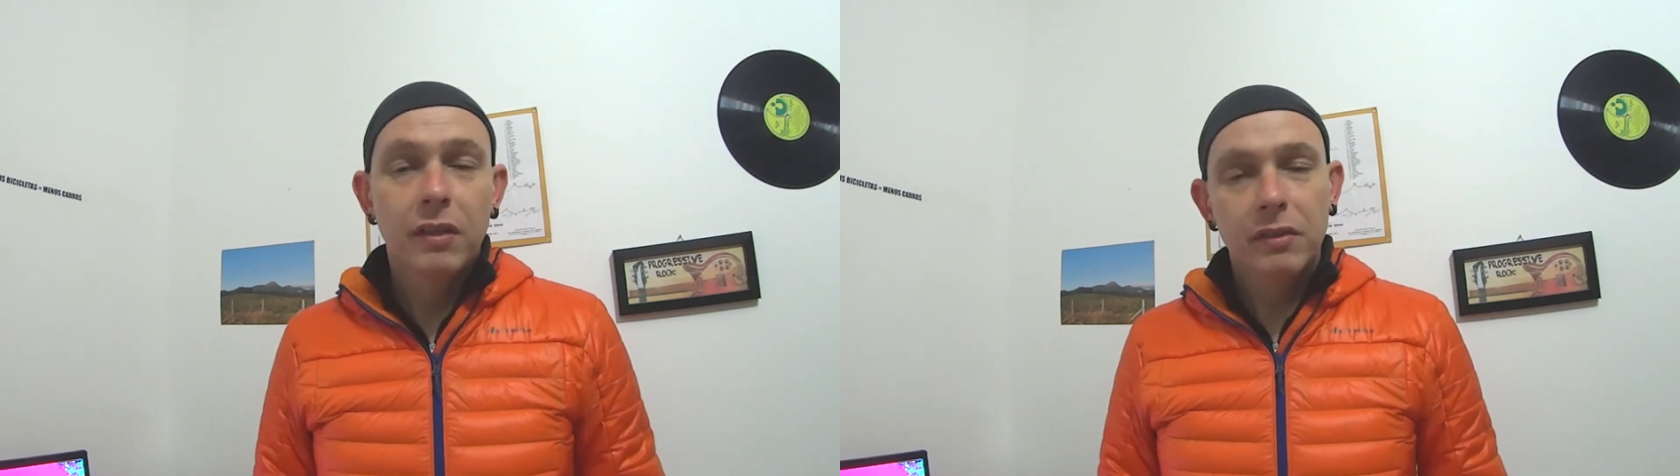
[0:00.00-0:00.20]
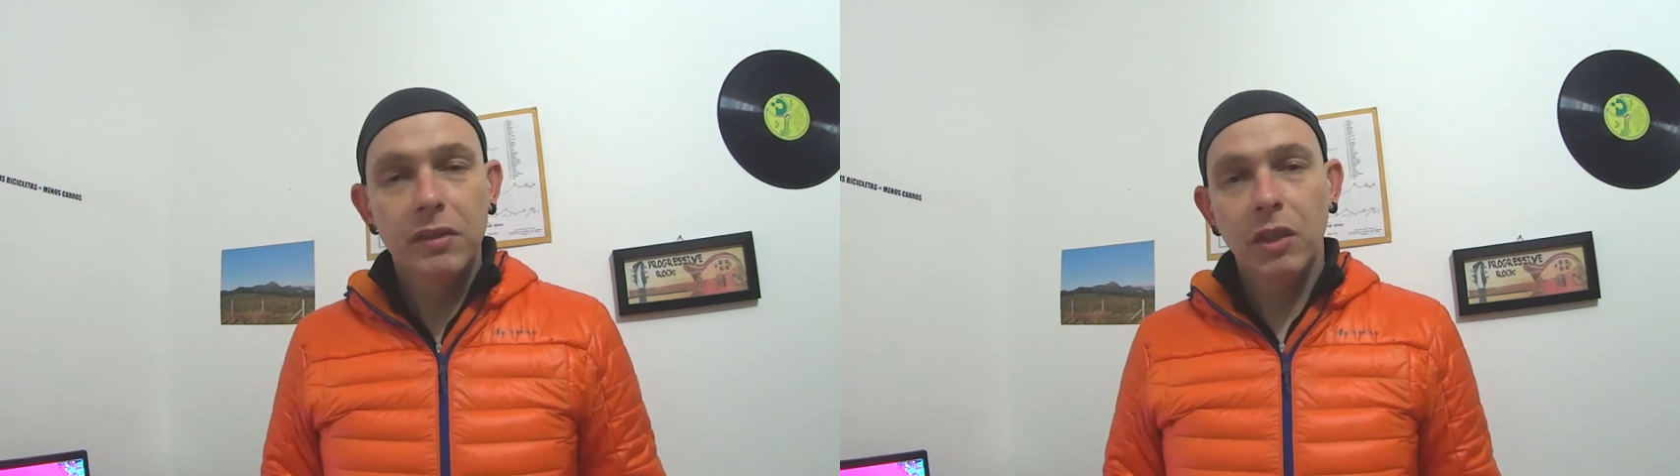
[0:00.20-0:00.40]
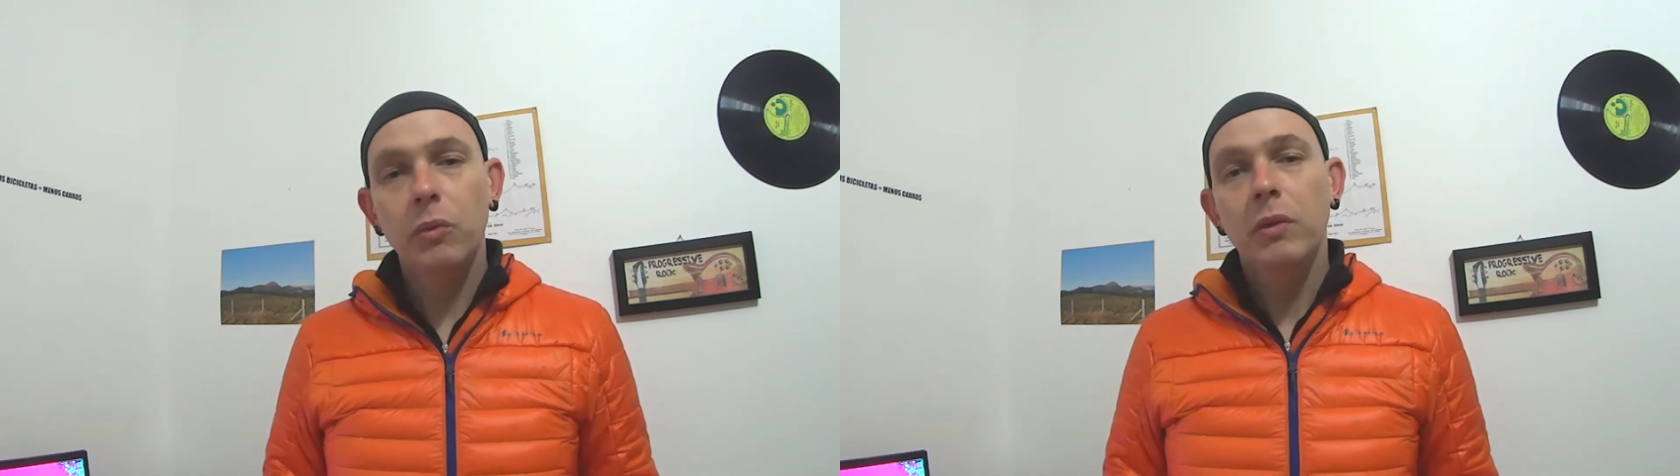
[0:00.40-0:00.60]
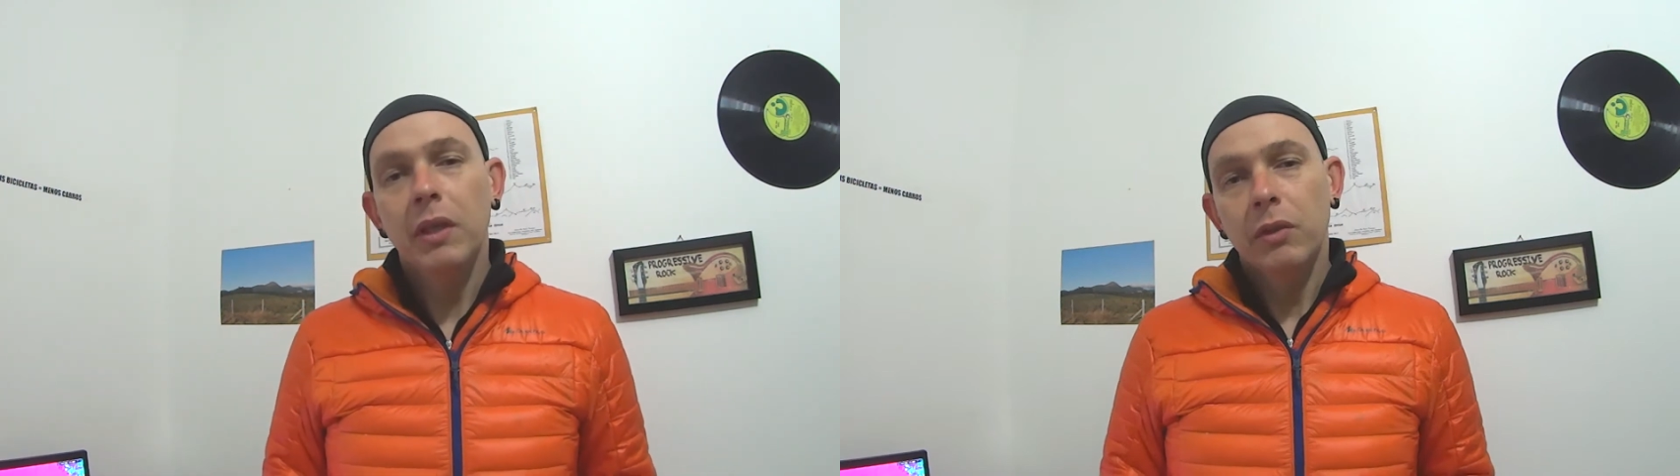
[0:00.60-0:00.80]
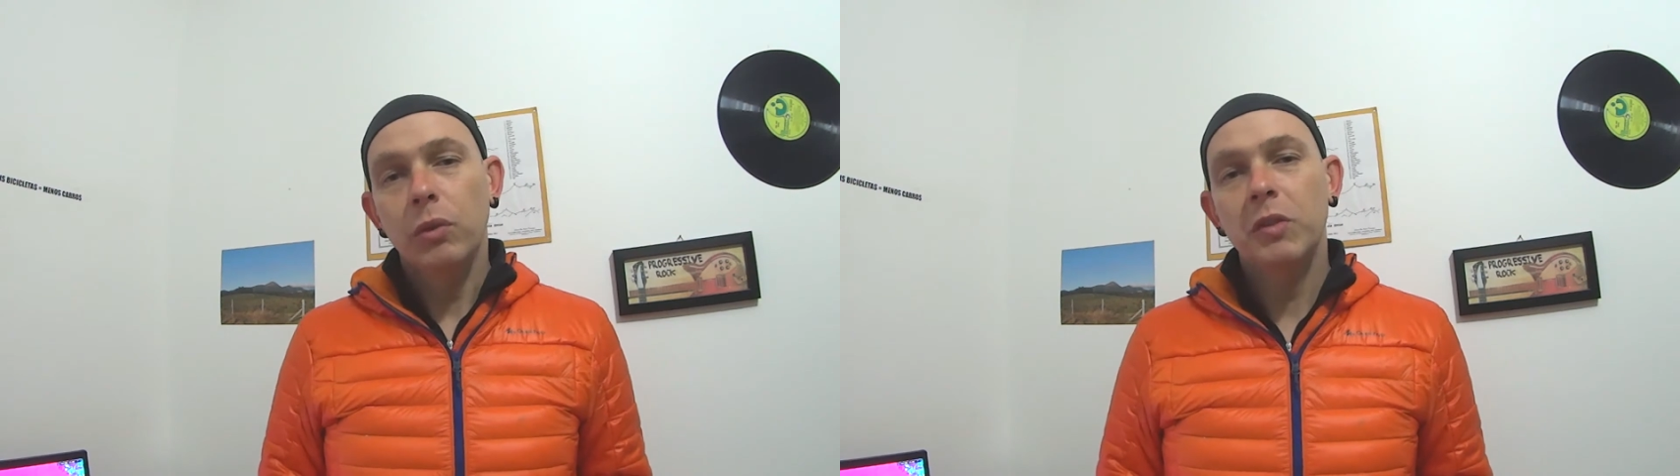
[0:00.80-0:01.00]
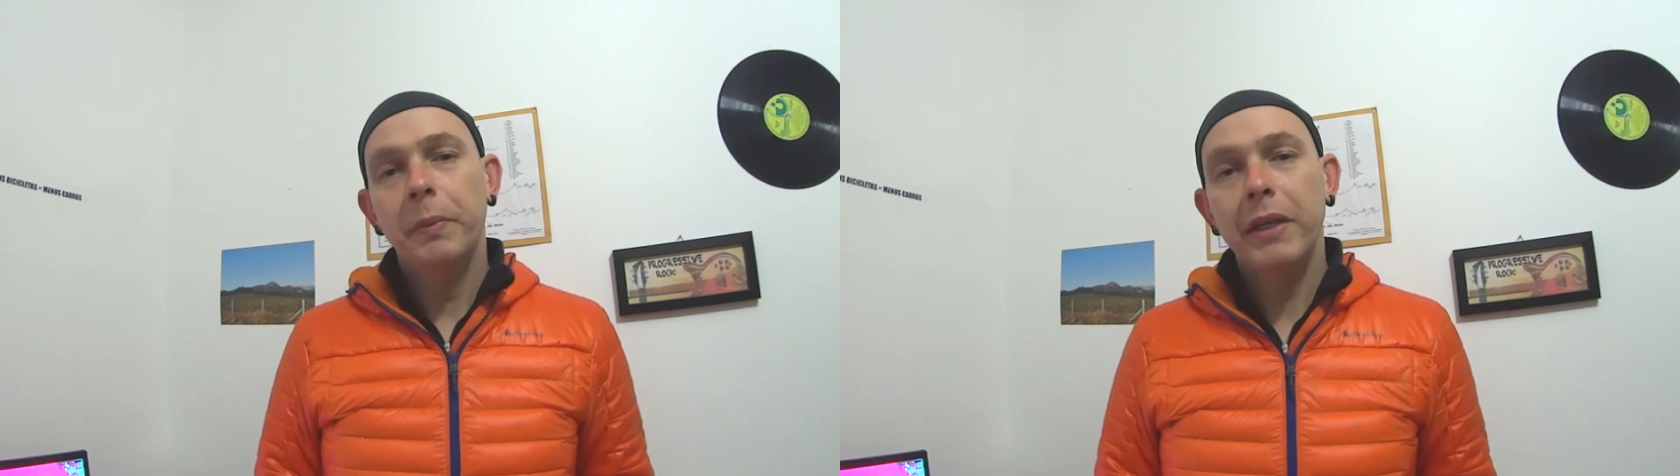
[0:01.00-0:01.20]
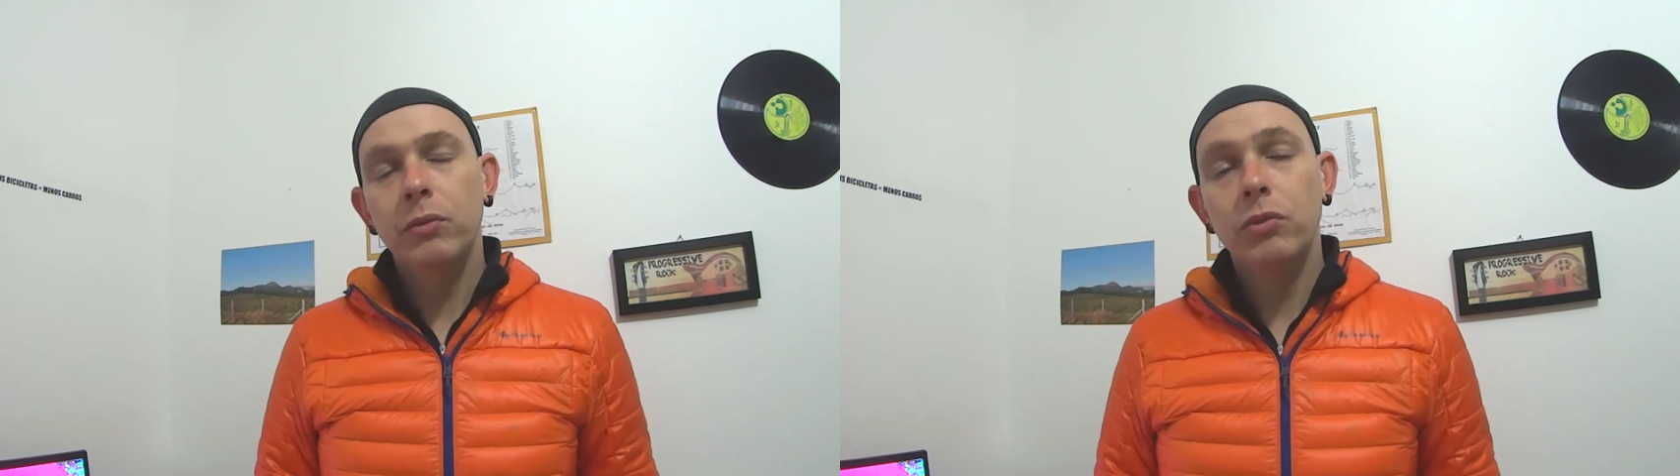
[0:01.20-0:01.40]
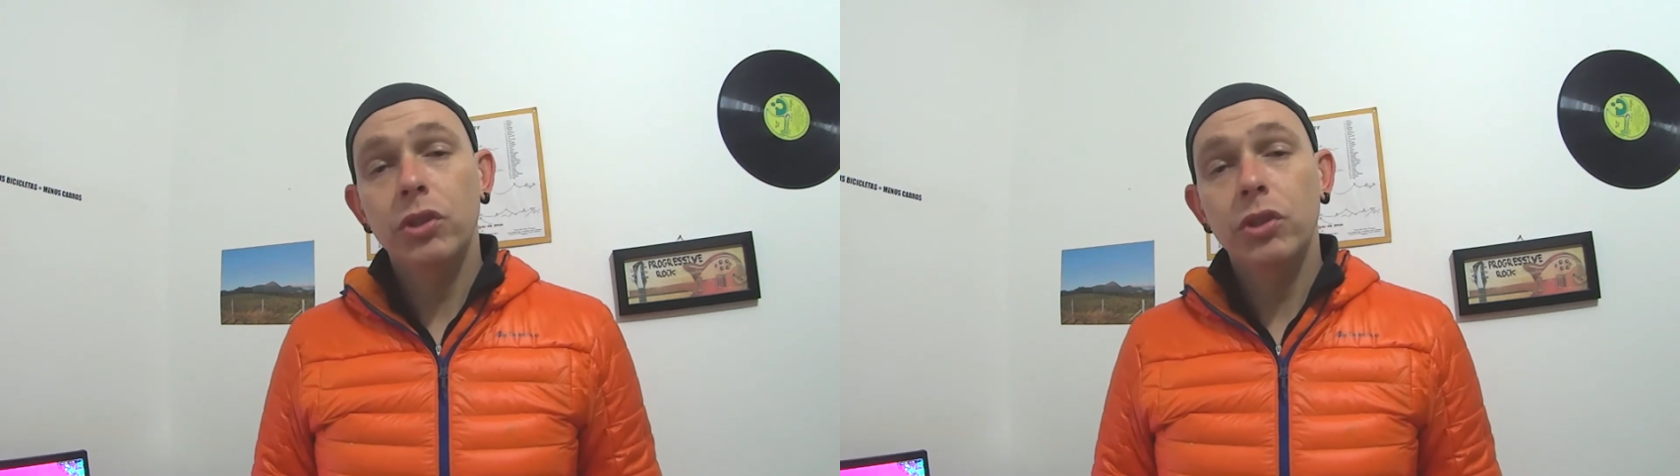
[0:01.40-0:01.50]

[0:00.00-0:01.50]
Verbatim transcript: se dão no aspecto